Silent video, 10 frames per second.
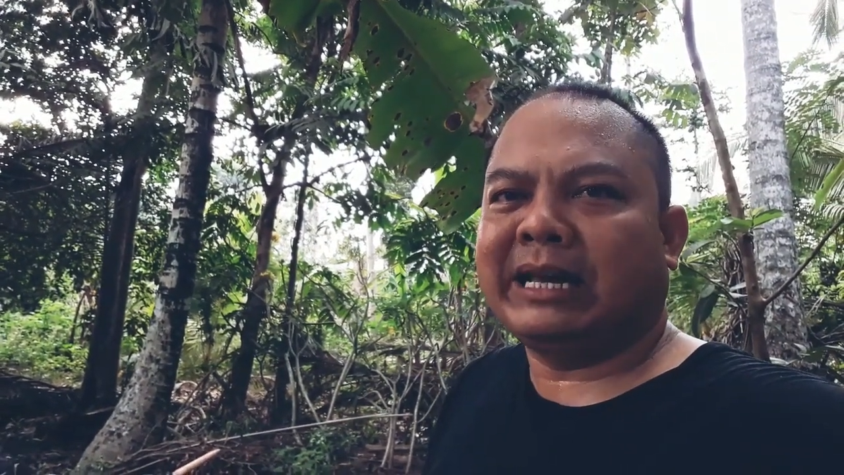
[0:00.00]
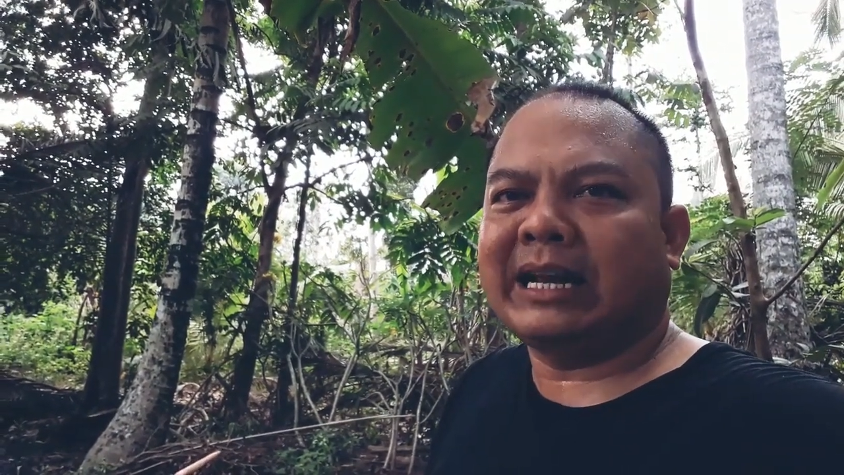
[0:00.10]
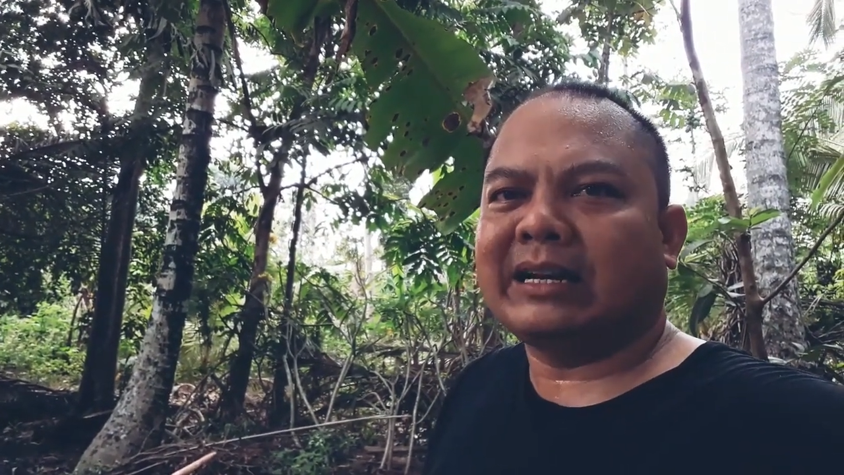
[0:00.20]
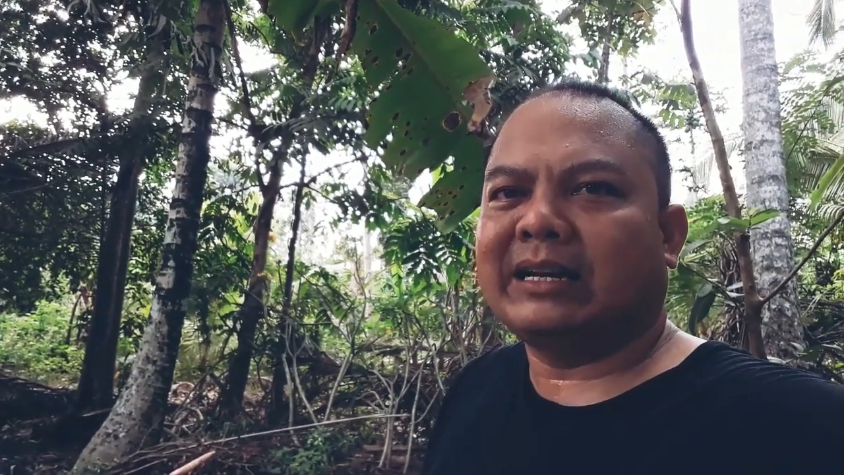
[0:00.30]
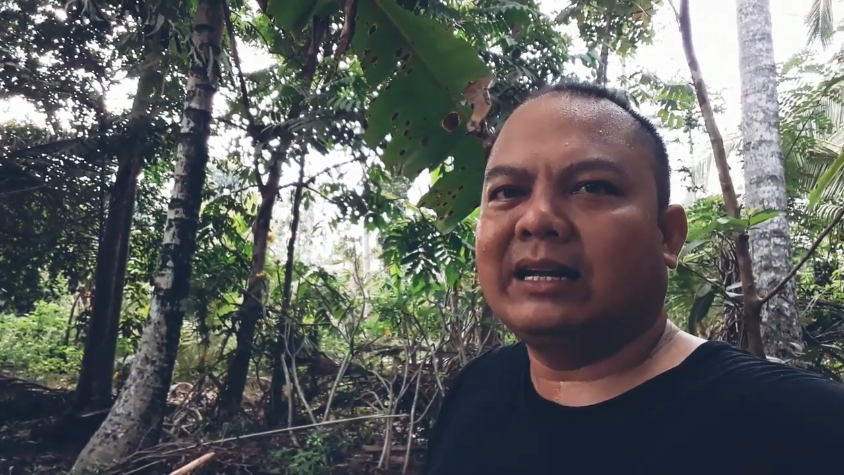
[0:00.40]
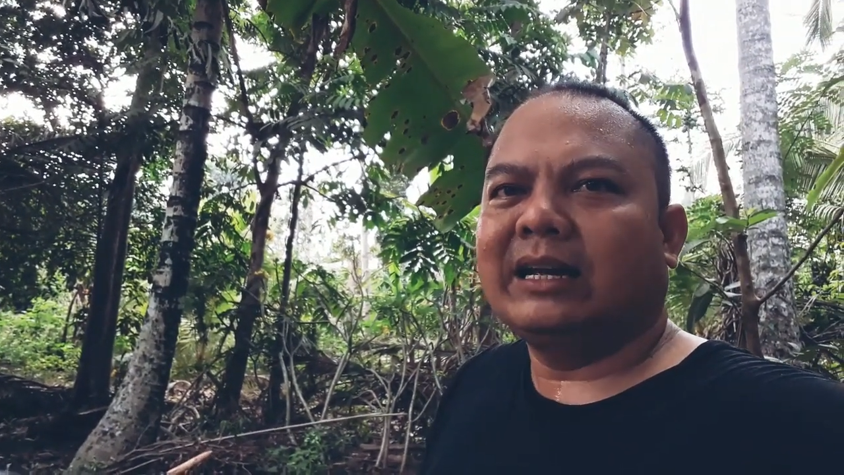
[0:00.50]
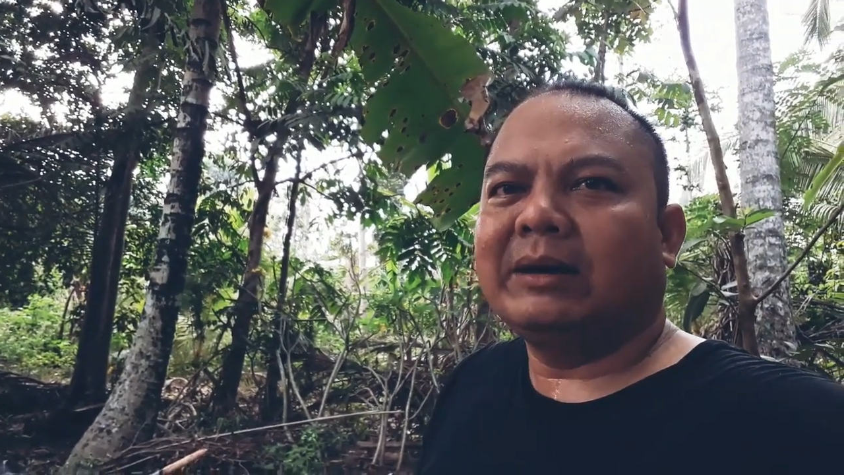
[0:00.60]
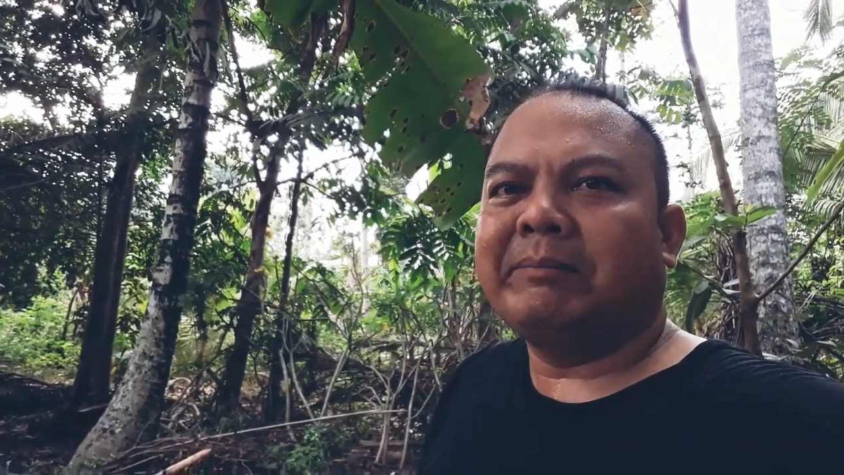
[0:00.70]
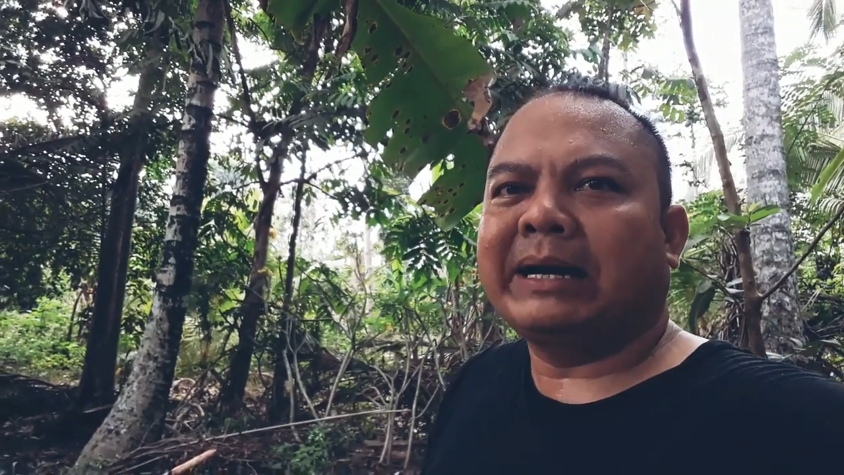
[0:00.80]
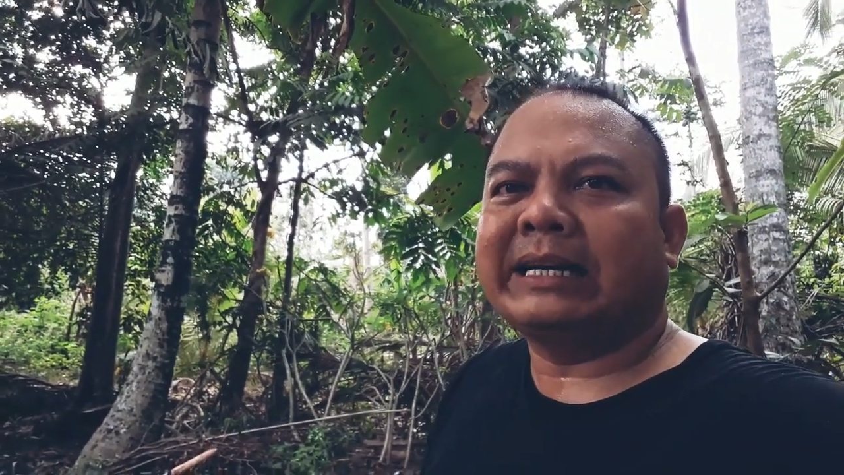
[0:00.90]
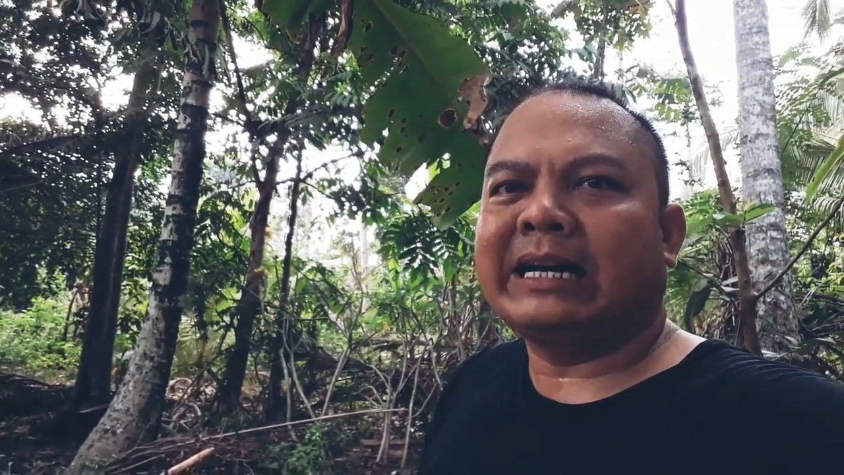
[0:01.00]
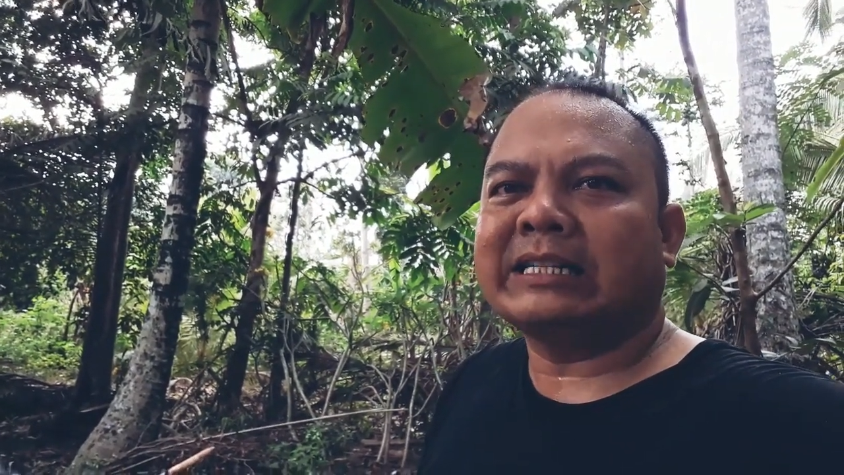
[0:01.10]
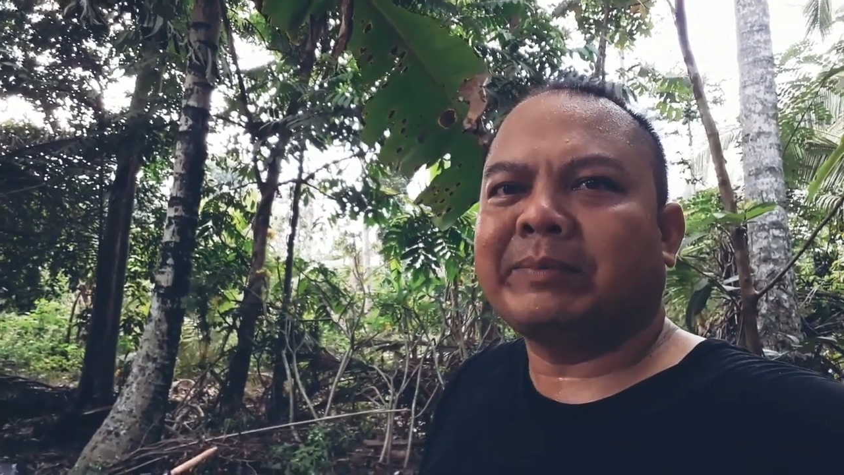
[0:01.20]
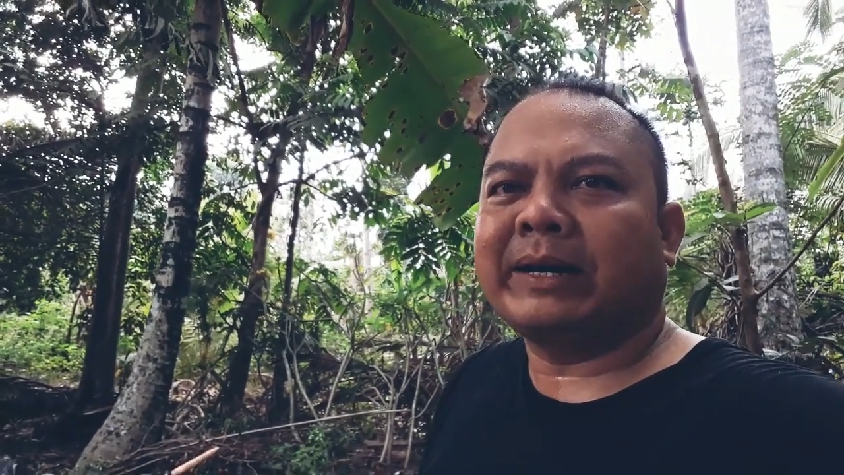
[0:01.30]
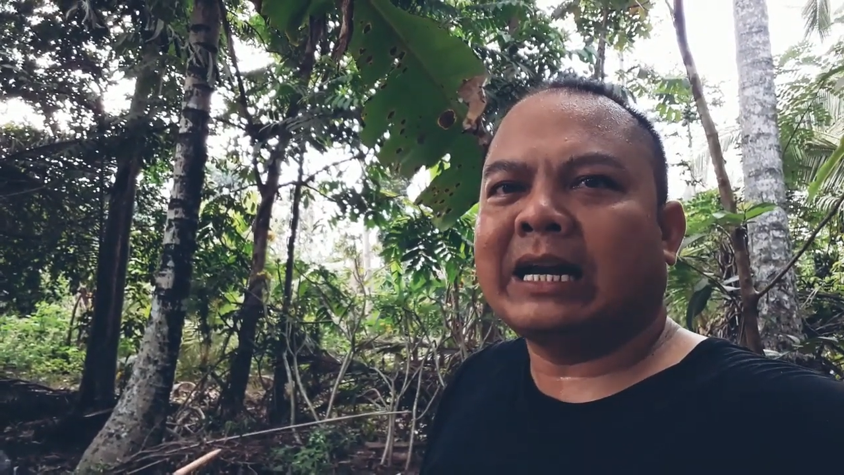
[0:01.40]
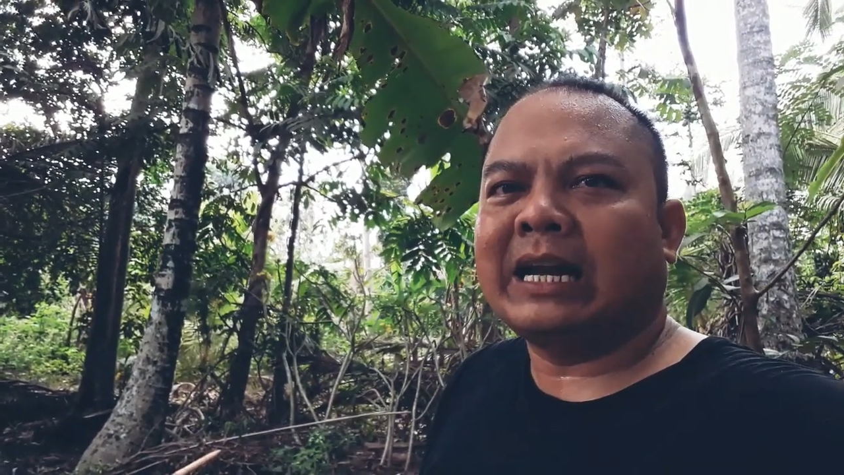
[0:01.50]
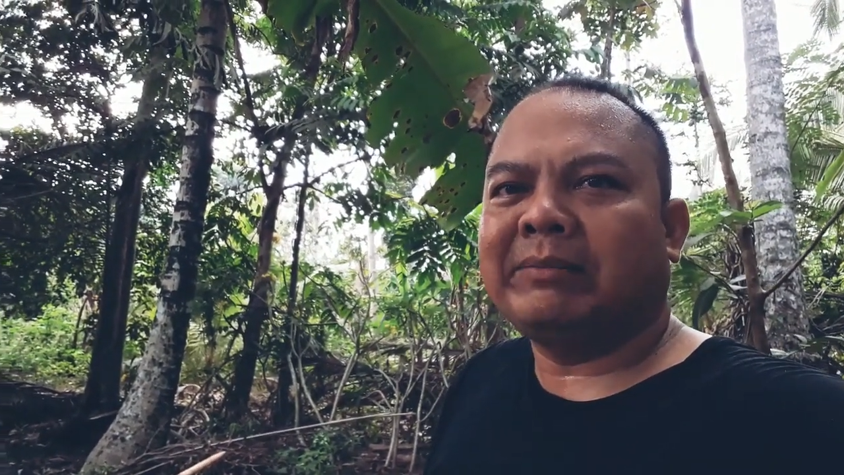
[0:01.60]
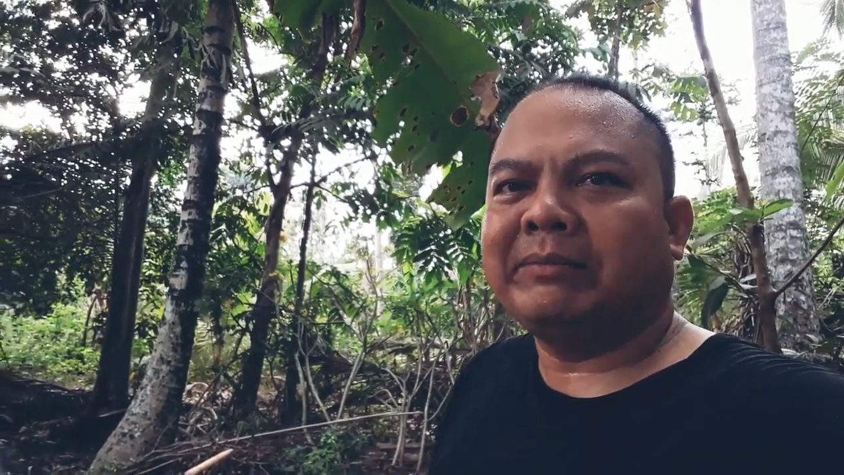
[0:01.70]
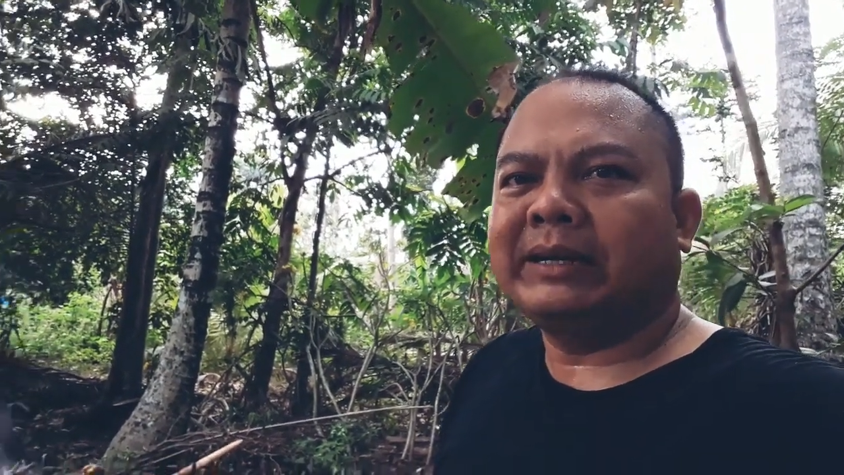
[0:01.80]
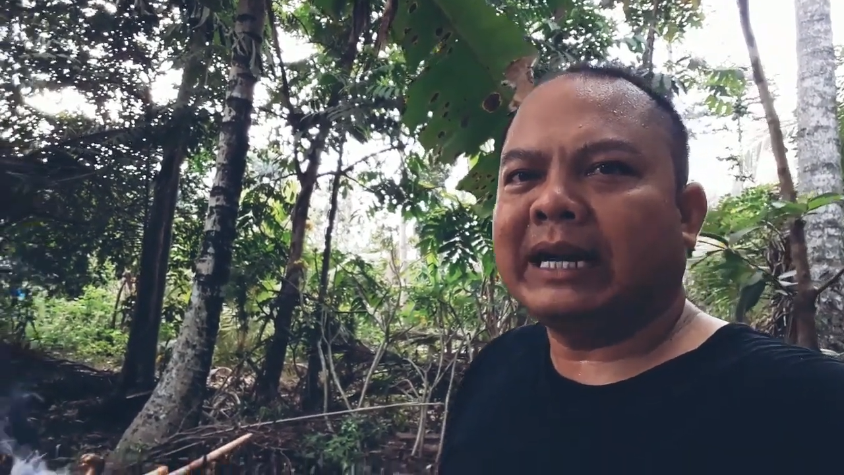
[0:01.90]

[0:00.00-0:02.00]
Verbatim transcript: biar matang sampai ke dalam.